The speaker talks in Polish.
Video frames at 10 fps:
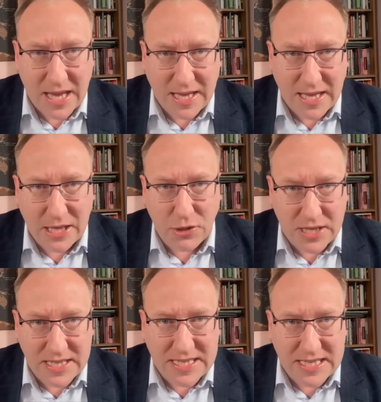Jak, jaki to
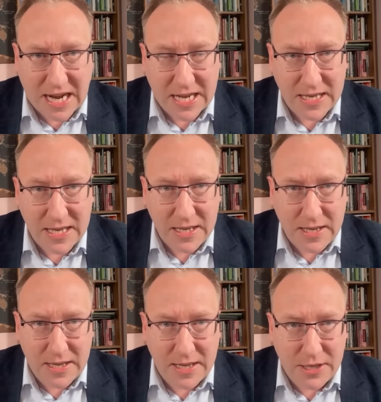jest strach.
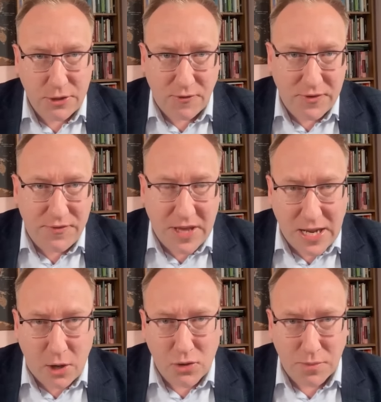E, I to
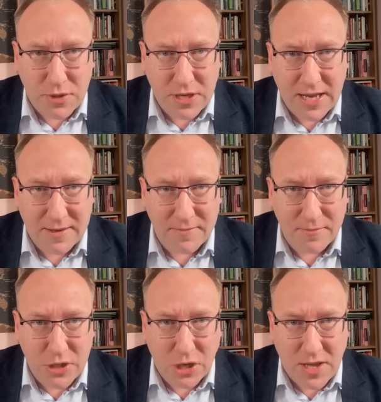wiele osób, które
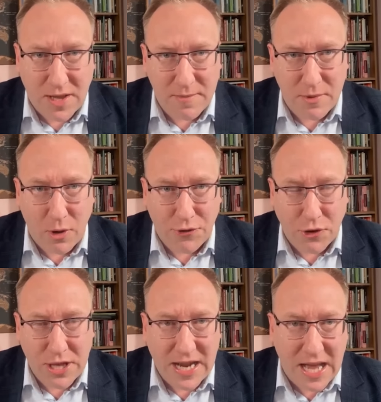przekonane były o
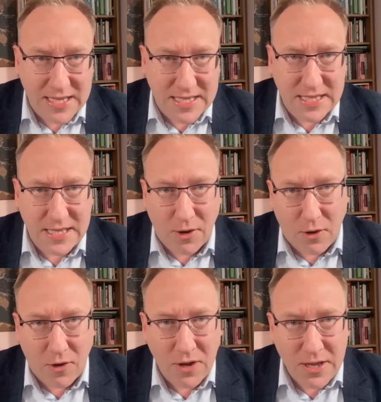tolerancji,
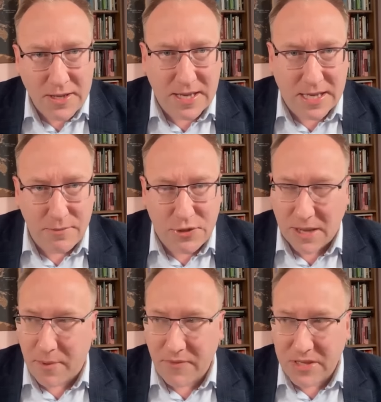o jakimś
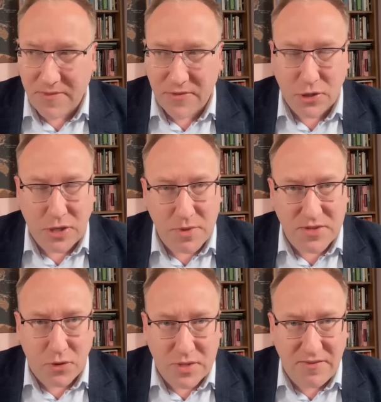tam powiedzmy wysokim
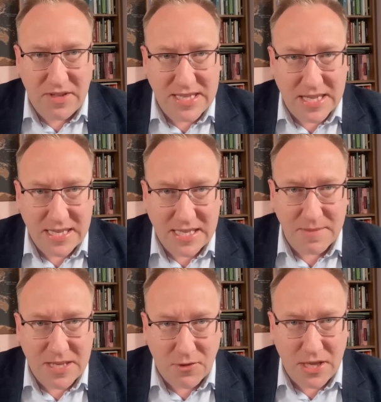rozwoju cywilizacyjnym
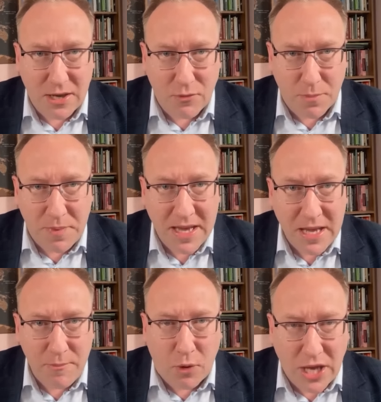zachodniej Europy,
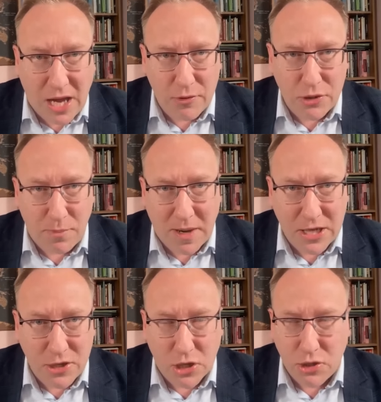pojechały do
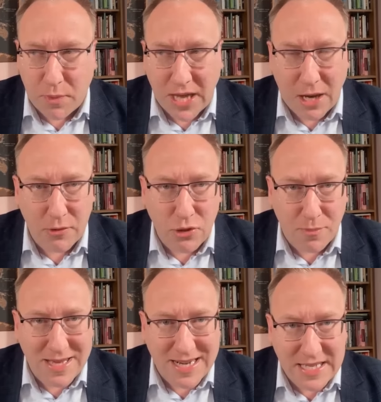Paryża czy pojechały do
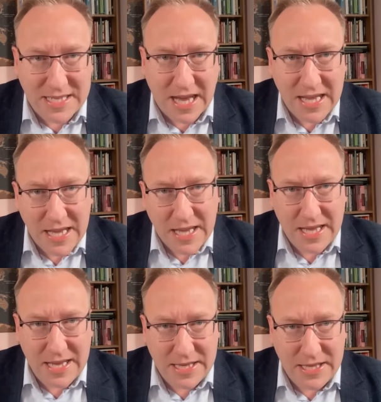Berlina
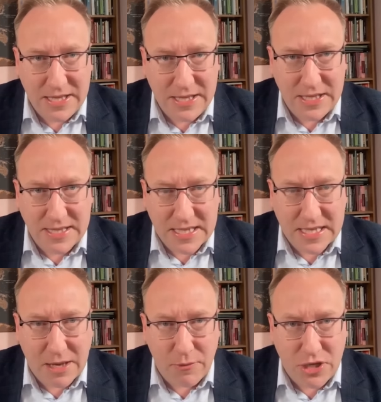e, i, i
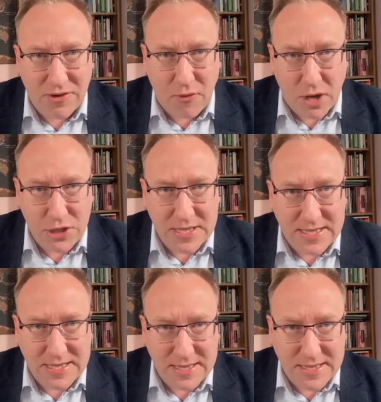zetknęły się właśnie
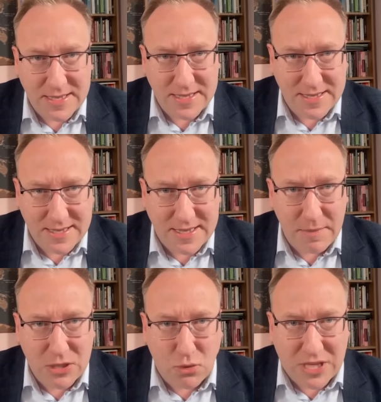z, z, z
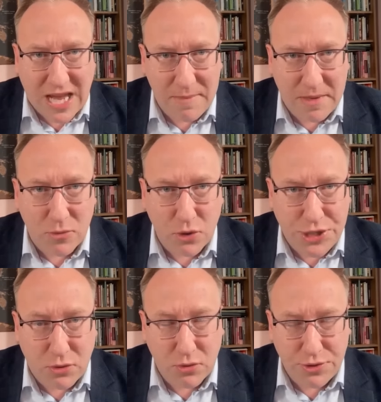tymi skutkami
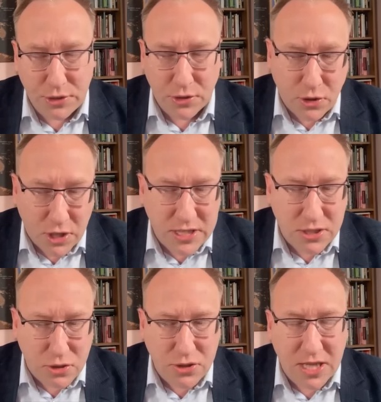multikulti. No to jest
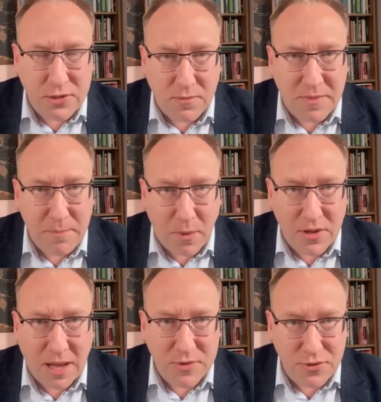coś, na co my
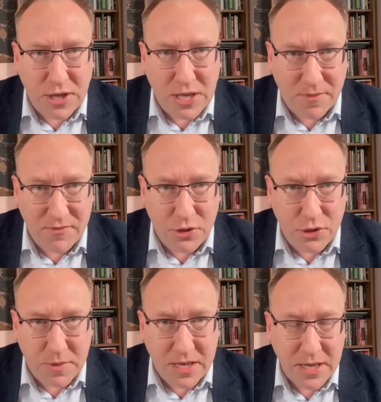po, absolutnie nie
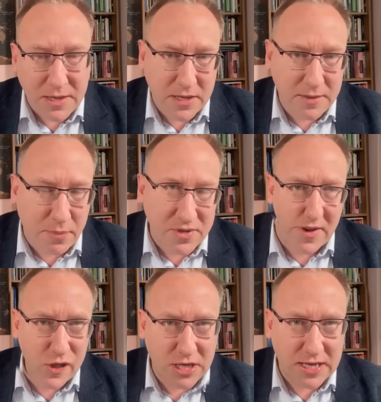powinniśmy e,
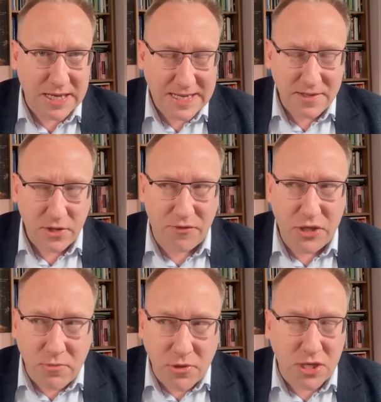pozwalać. No
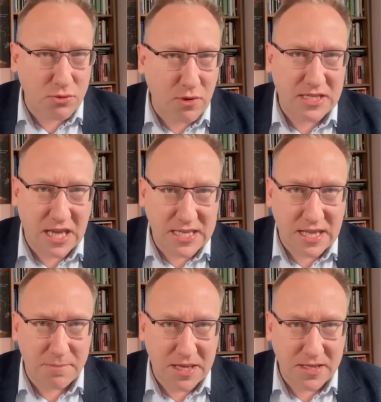widzimy, że sytuacja jest
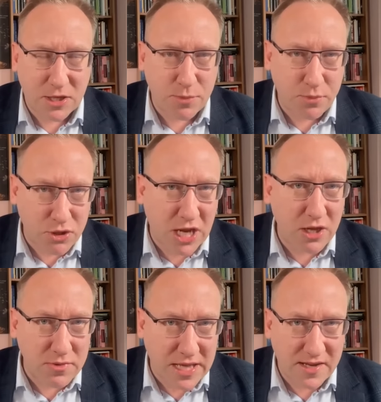napięta, że
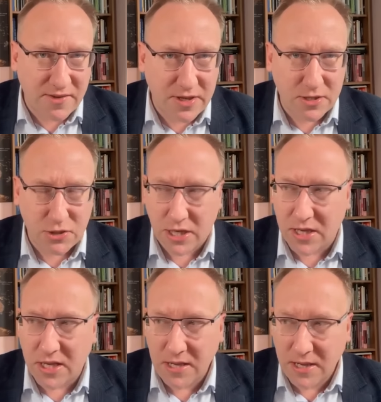puszczają nerwy,
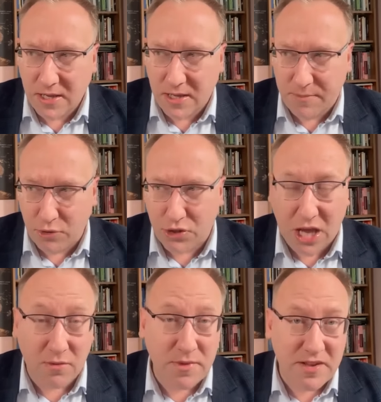że
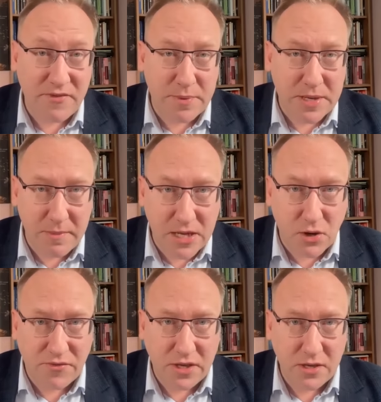puszczają nerwy
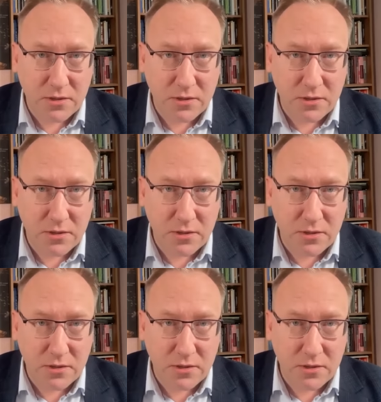premierowi.